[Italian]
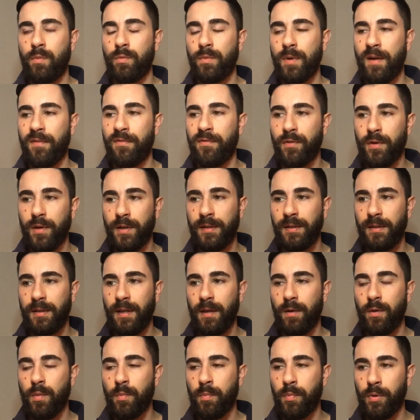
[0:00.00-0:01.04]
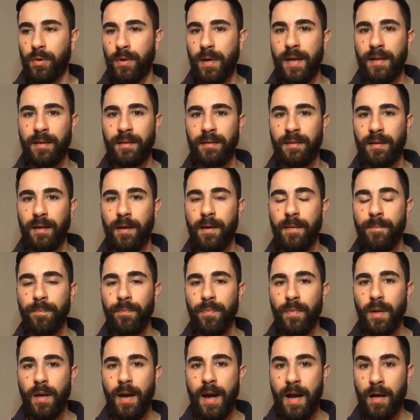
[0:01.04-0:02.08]
una forte componente
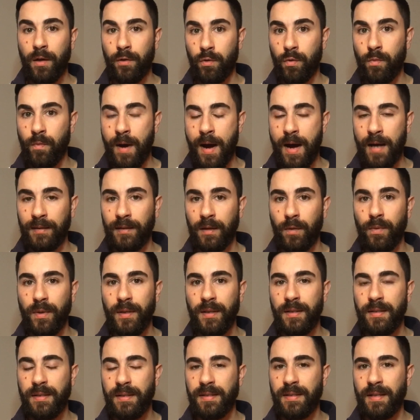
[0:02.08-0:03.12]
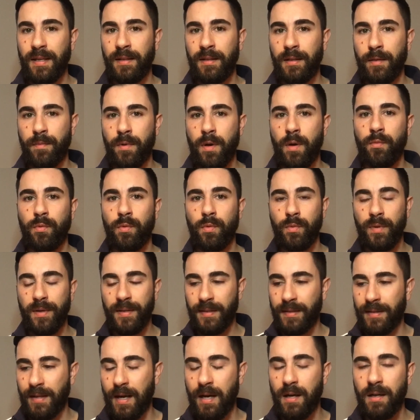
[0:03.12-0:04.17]
agrumata, quindi si sente proprio
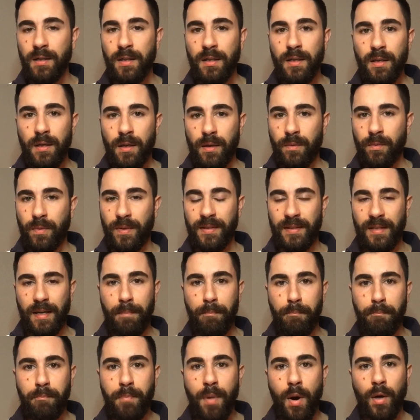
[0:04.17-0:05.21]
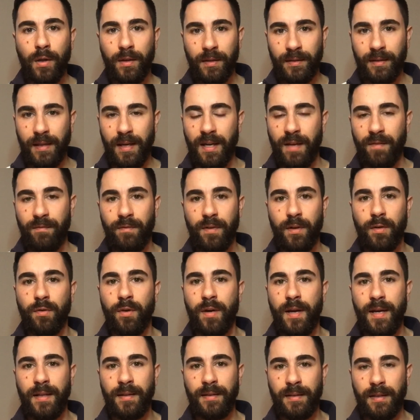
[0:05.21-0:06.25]
questa, questa botta
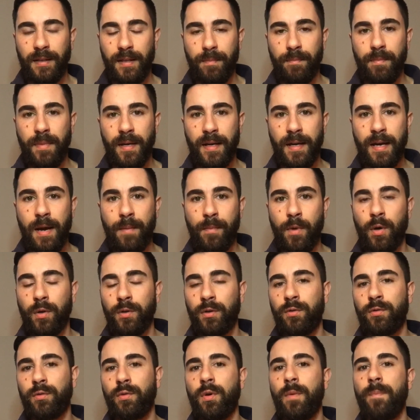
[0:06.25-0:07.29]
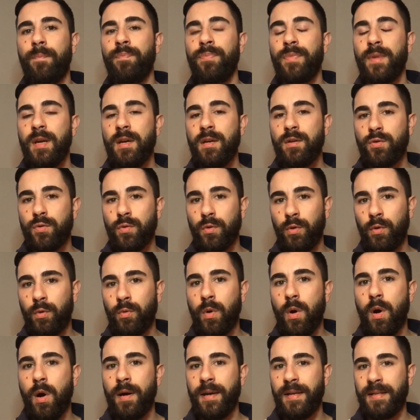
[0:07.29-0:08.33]
rinvigorente di bergamotto. Sul
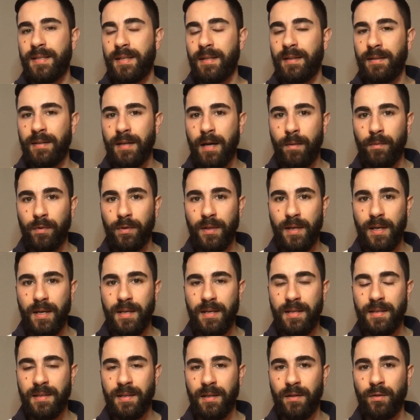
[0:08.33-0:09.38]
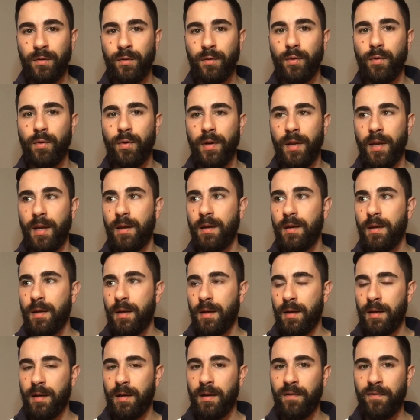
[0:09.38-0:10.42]
cuore sentiamo dei sentori
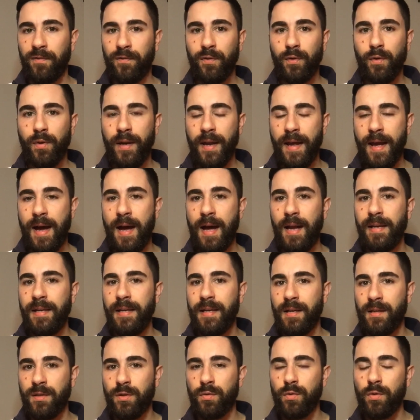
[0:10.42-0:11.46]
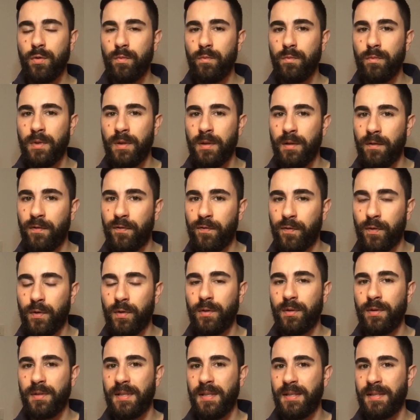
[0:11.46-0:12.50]
eh, floreali e sul eh,
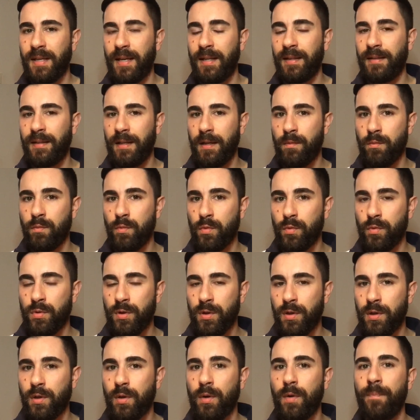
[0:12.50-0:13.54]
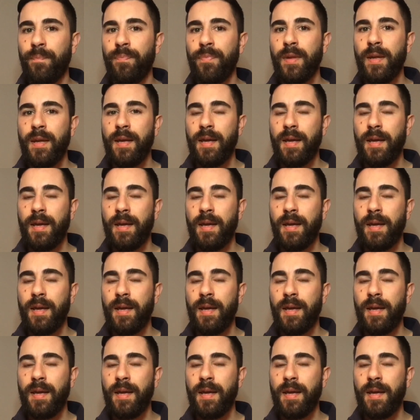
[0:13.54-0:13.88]
fondo si sente il muschio